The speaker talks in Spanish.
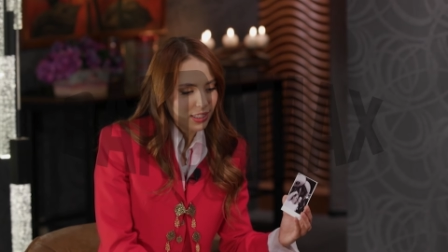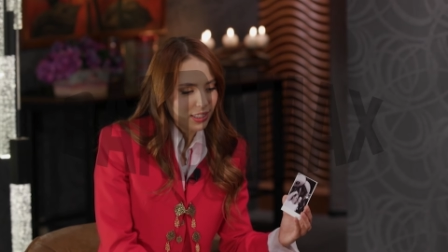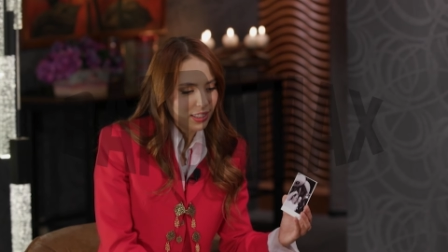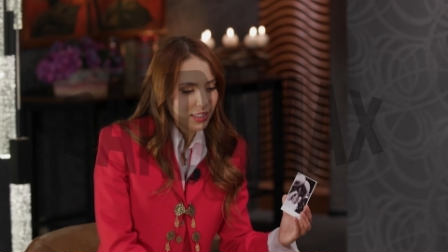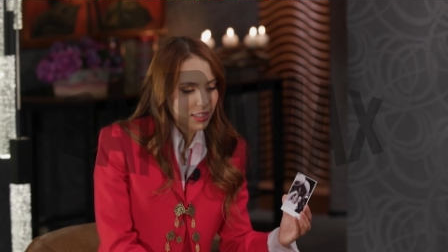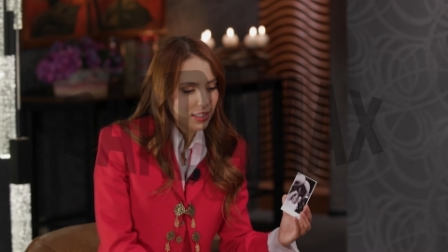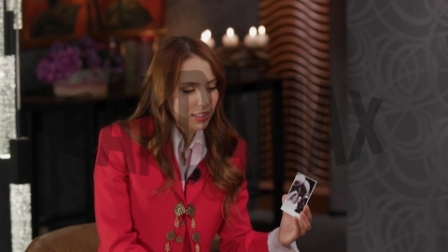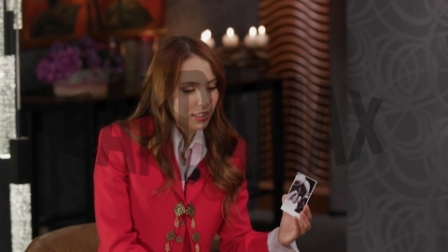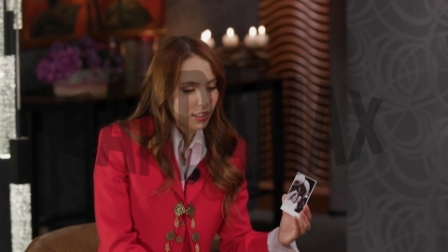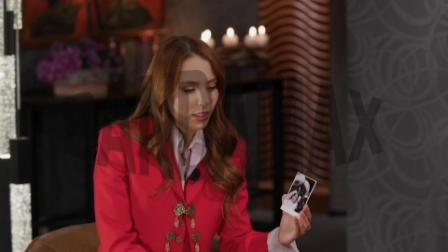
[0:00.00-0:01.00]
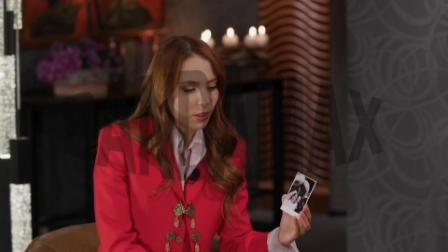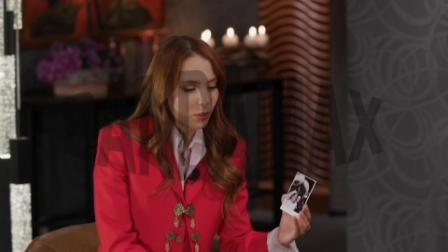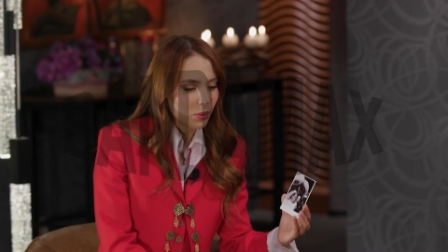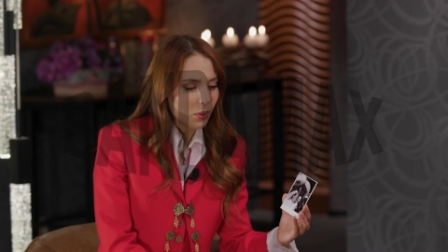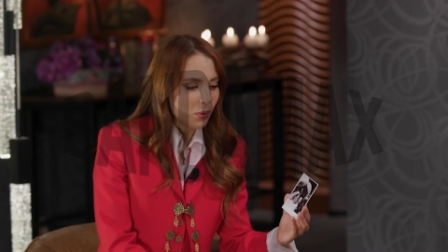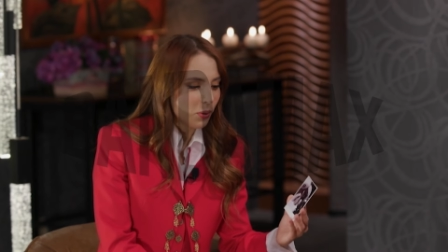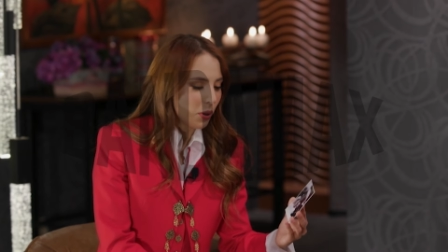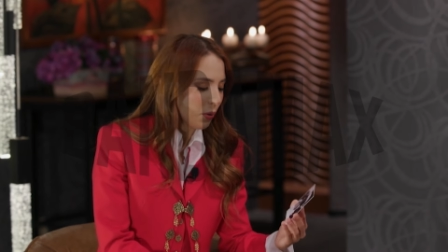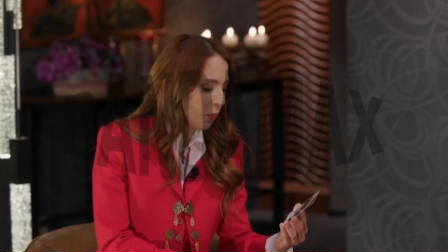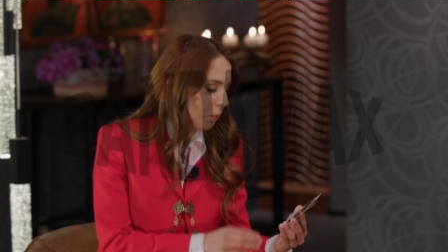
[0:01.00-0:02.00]
y
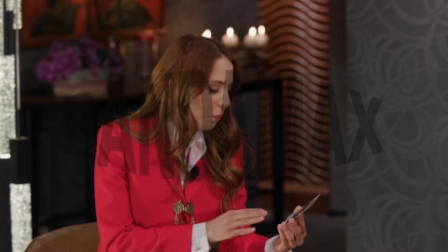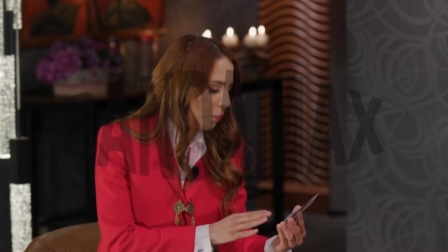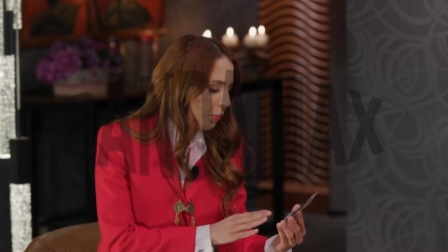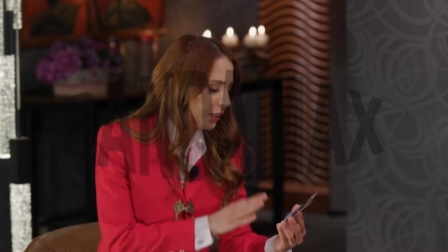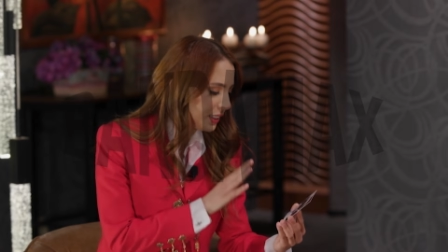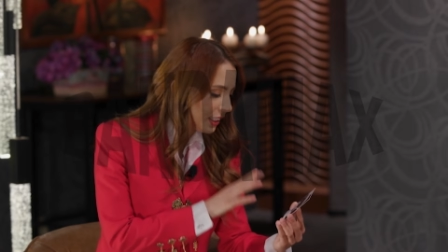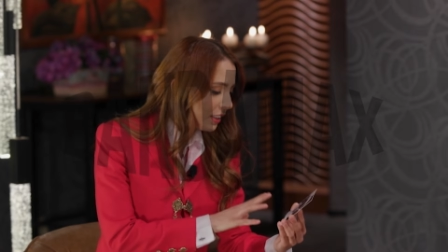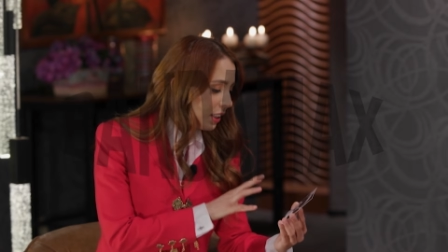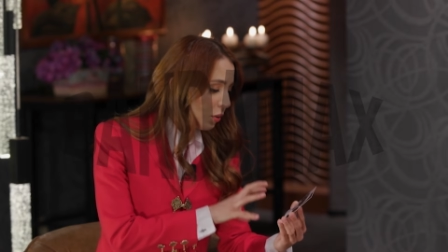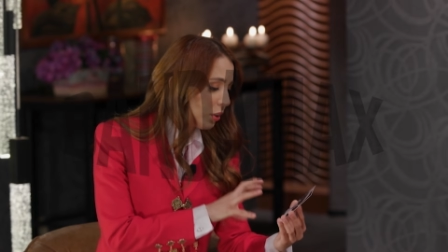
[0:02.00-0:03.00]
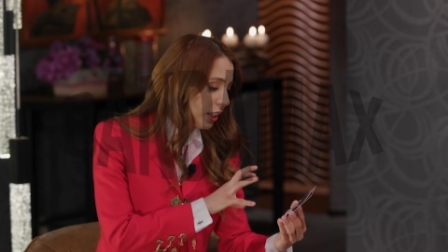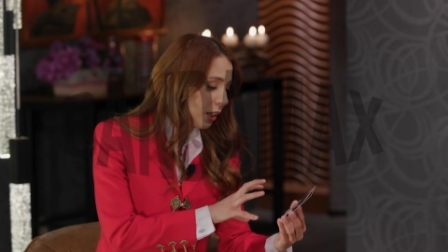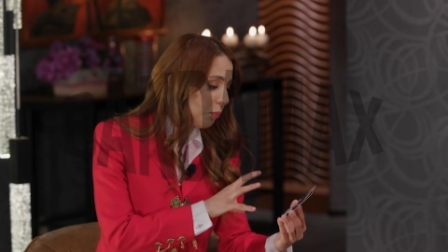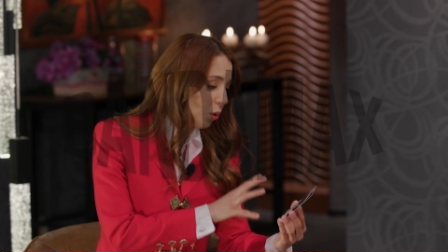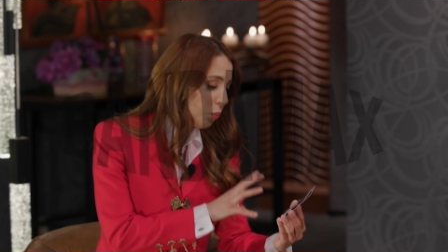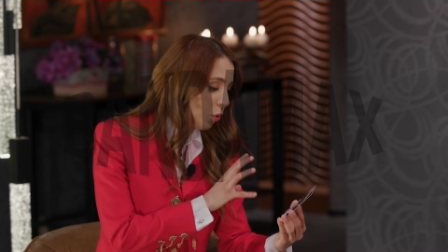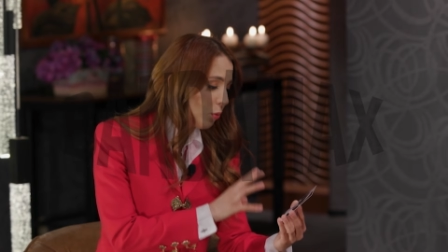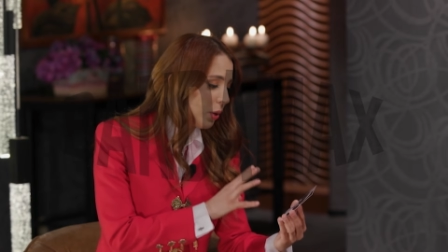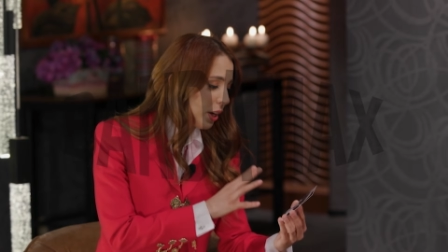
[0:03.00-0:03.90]
pues sí, tengo un ejemplo muy